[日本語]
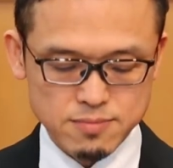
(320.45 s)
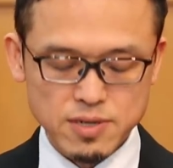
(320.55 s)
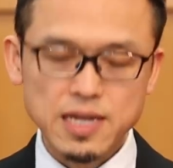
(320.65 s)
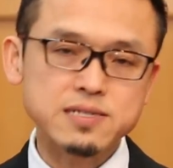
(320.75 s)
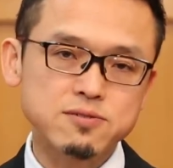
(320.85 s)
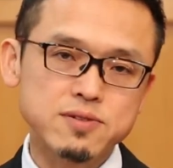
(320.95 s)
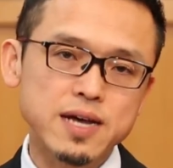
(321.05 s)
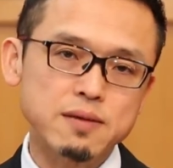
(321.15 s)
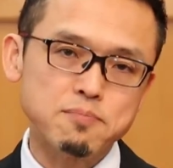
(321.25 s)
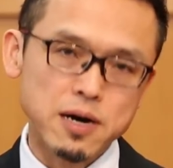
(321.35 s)
ですの
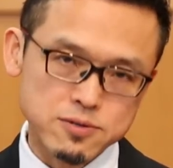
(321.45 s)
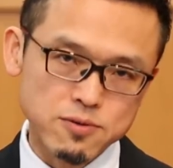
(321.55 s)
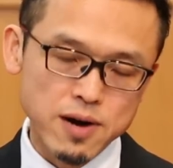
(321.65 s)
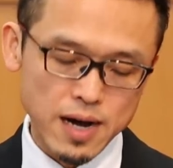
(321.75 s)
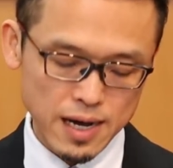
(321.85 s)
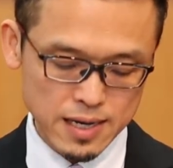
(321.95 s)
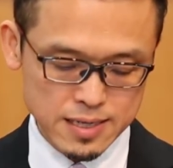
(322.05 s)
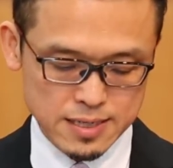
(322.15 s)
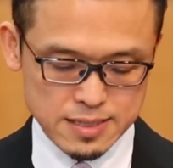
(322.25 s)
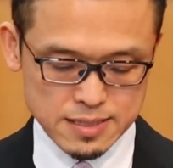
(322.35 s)
で、パウロは
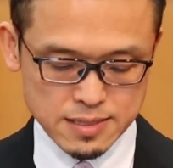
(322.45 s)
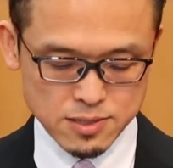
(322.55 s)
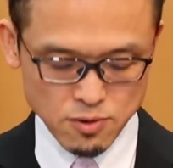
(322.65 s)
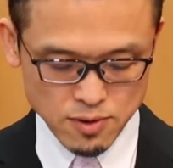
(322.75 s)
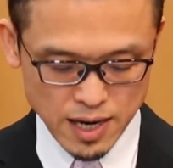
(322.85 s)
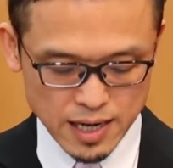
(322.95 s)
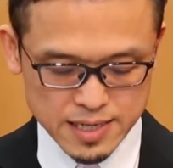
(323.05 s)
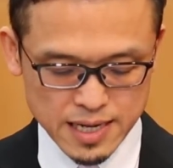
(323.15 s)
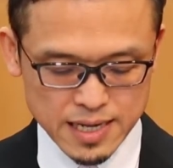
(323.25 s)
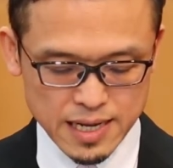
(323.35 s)
その中
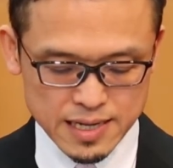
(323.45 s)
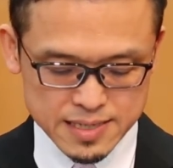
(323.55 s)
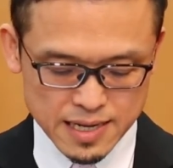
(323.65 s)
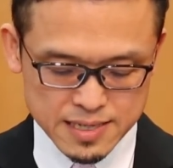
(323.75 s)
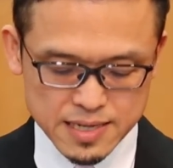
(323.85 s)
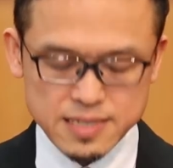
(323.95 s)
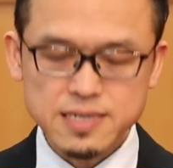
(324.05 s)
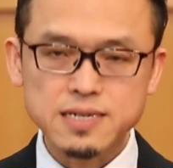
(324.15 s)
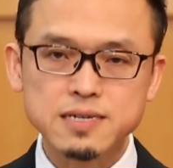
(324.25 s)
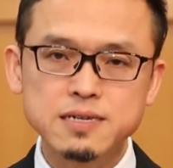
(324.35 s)
で経済的
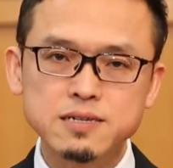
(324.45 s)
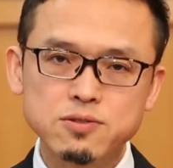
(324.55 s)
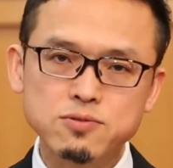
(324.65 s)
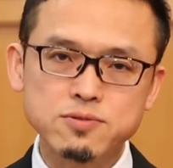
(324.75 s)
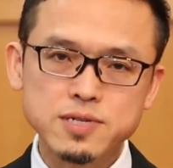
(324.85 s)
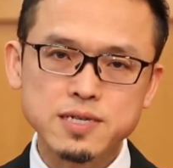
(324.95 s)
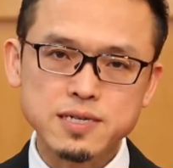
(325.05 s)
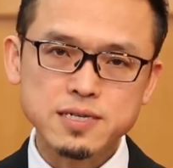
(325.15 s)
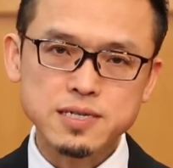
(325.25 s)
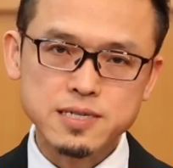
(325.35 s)
に特
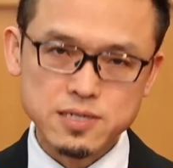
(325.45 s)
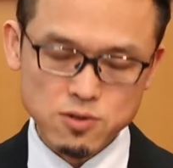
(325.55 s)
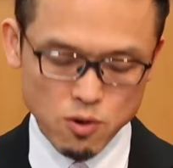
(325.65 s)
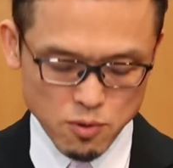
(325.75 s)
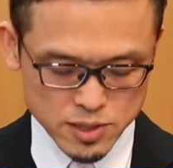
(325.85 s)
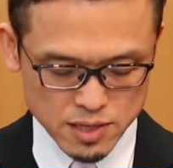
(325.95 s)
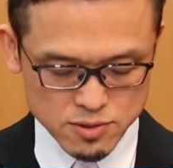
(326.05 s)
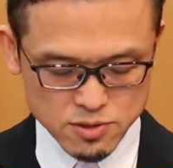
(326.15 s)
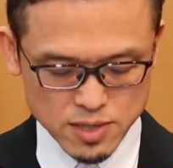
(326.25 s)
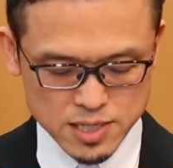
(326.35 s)
に必要を覚えている
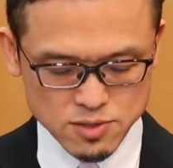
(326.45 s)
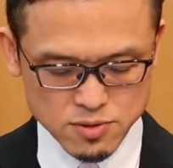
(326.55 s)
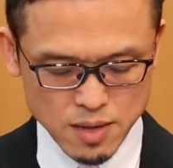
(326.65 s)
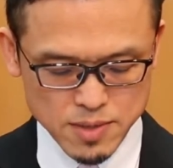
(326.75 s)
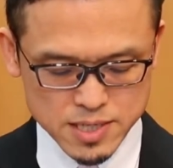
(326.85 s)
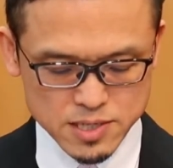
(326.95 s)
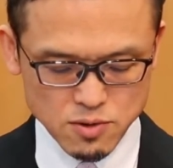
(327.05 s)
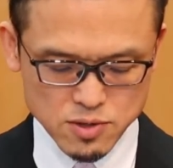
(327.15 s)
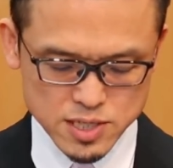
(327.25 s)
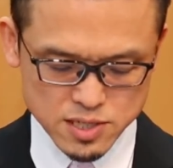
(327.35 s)
人たちのために、
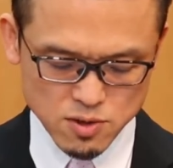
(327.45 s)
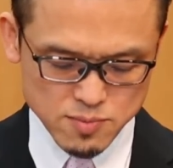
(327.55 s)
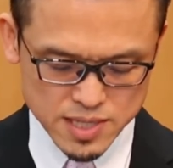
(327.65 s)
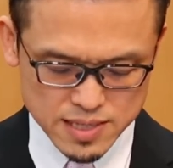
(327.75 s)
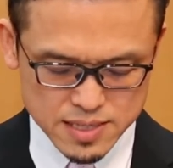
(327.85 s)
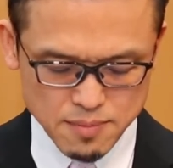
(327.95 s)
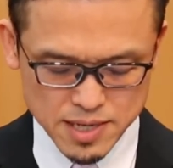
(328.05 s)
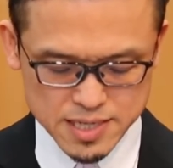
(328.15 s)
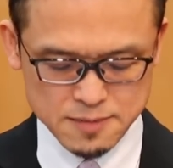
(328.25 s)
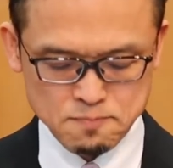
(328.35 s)
その必要を満たすた
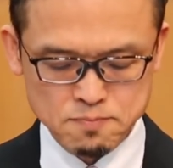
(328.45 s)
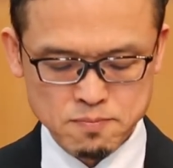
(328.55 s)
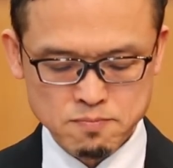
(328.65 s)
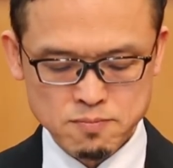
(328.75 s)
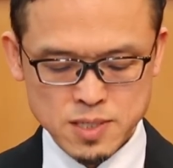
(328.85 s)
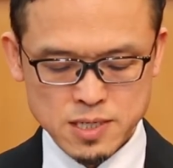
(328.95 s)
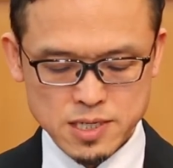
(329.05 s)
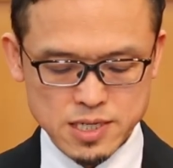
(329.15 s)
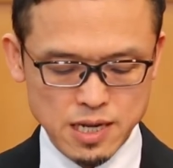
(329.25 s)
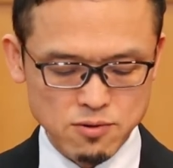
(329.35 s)
めに
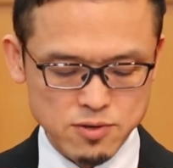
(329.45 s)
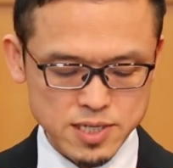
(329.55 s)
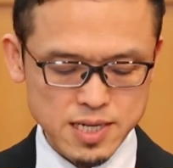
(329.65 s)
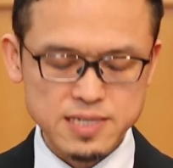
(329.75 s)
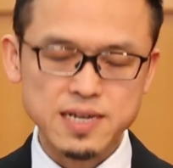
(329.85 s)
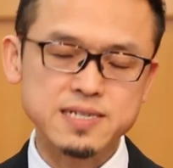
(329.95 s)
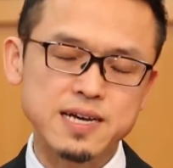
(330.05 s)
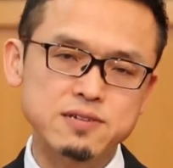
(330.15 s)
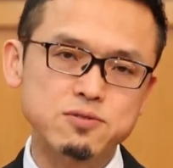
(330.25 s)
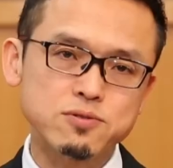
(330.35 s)
支援をして捧
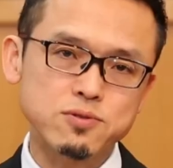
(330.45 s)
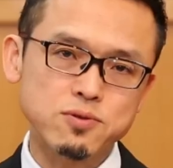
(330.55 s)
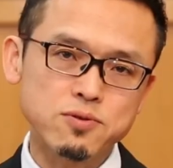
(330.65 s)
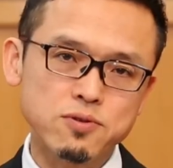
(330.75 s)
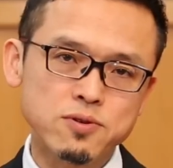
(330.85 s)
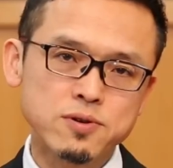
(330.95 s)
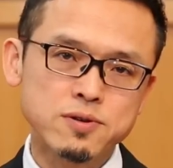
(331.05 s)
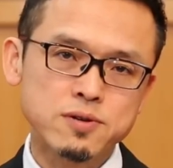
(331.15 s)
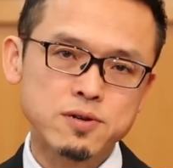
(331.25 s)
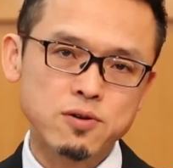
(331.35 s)
げることを
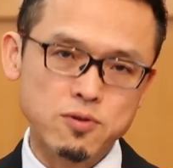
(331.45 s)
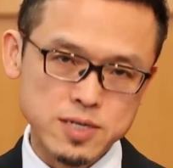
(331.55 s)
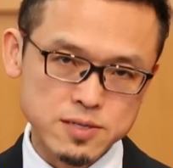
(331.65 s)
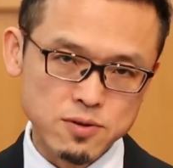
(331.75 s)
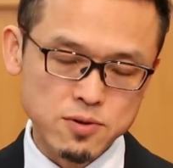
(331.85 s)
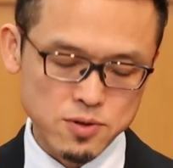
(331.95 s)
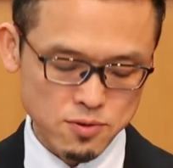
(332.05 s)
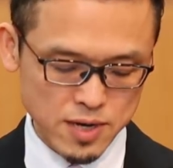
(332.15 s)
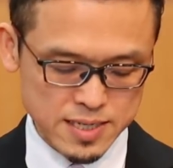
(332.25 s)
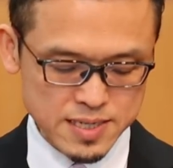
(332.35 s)
コリントの
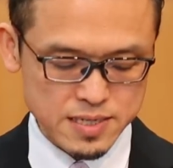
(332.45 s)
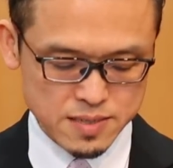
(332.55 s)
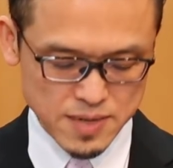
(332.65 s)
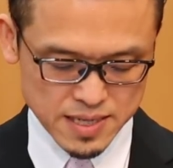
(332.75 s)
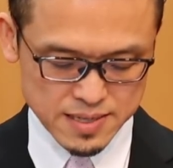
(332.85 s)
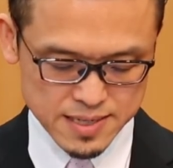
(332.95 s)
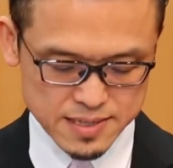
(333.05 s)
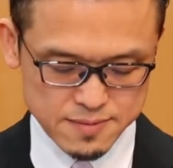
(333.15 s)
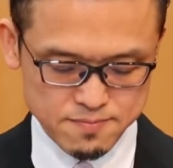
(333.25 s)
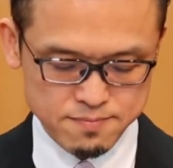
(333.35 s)
教会に進めたんです。